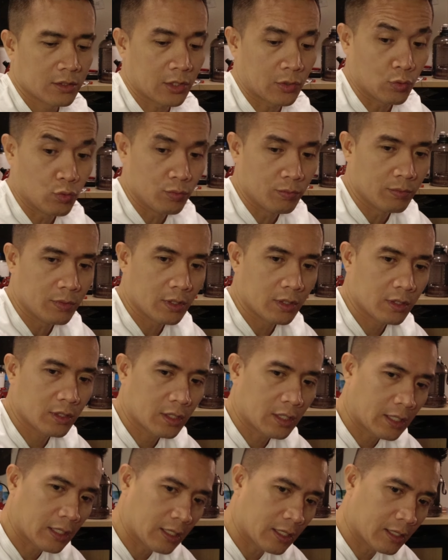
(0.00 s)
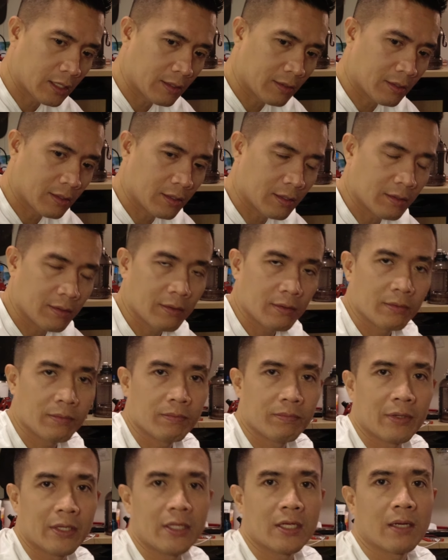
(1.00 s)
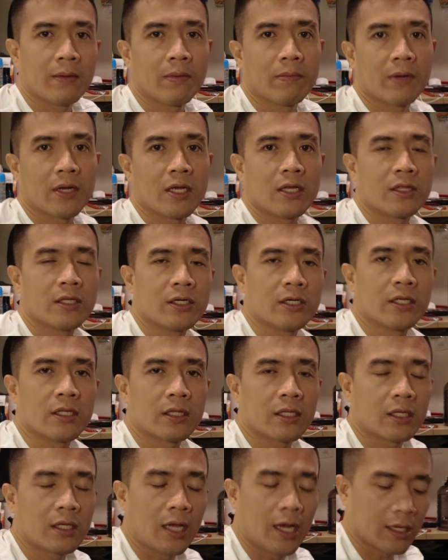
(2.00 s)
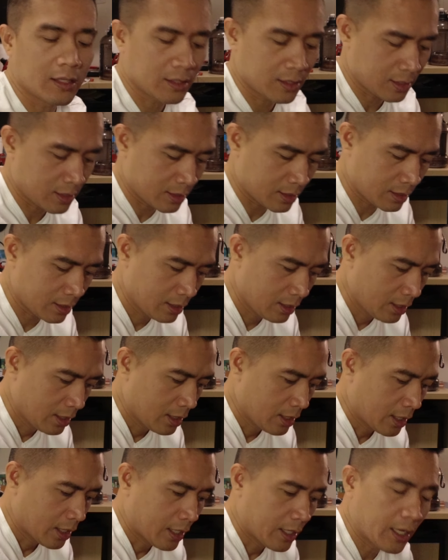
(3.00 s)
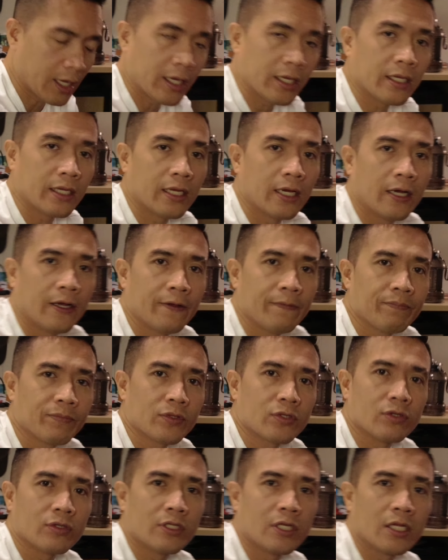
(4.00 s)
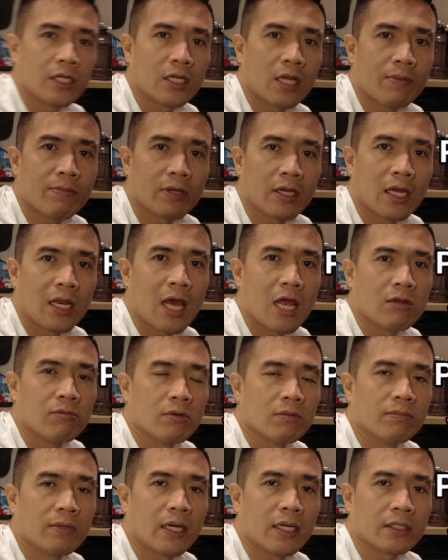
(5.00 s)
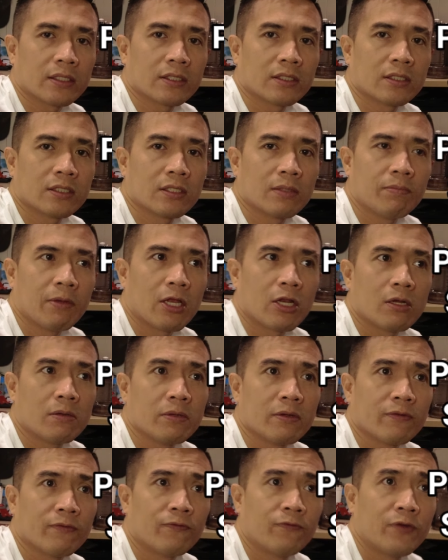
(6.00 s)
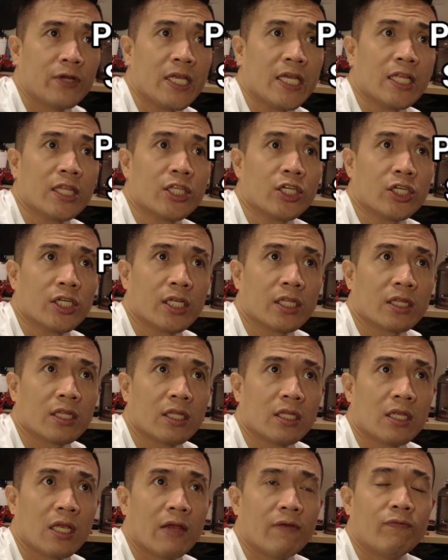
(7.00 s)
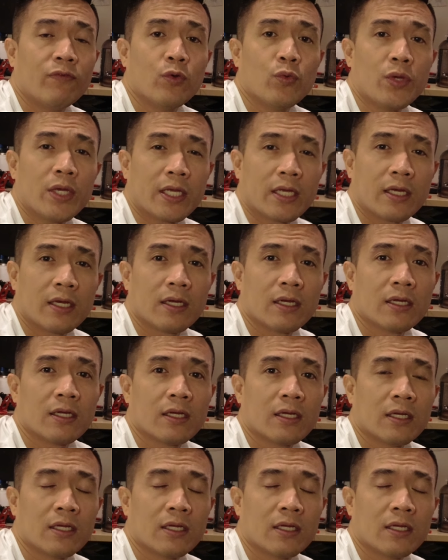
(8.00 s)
sa room. Kaya pwede kami mag-internet kahit na nakahiga. So hindi na namin kailangan lumabas. Meron kaming free internet every week.